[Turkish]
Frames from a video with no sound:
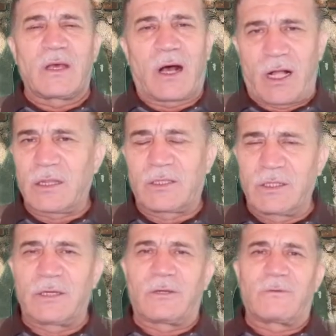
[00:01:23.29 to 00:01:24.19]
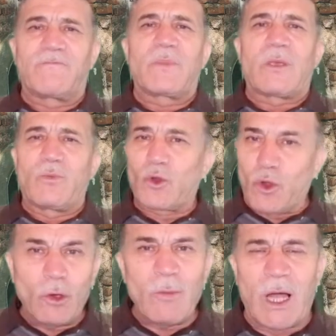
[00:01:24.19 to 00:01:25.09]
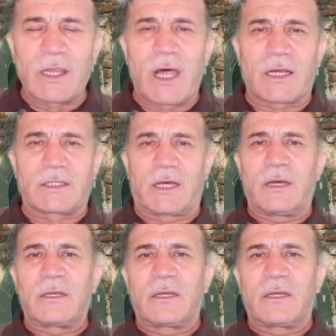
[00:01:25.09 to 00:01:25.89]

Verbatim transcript: Aldığı bütün mallarda,